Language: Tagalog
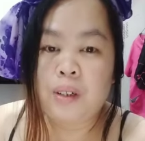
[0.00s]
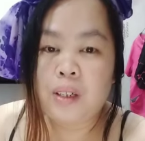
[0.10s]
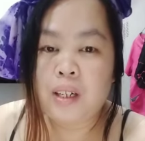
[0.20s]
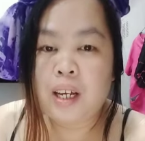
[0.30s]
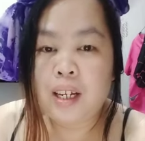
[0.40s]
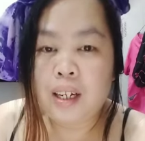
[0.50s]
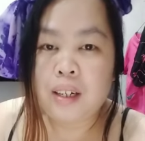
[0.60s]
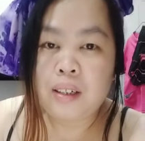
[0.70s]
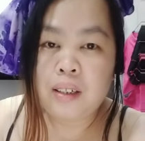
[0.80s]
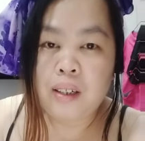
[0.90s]
Dahil,
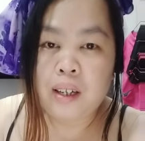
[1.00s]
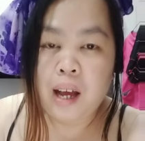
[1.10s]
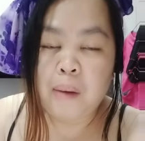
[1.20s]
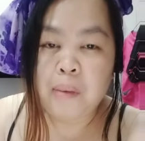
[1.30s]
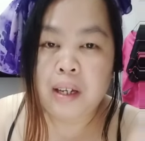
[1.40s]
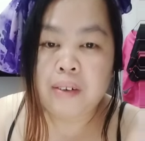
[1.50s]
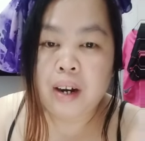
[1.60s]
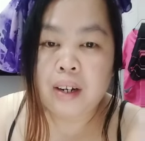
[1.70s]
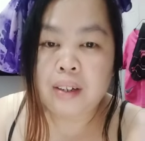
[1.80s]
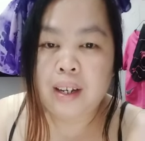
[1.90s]
am I
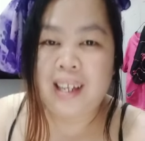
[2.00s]
right?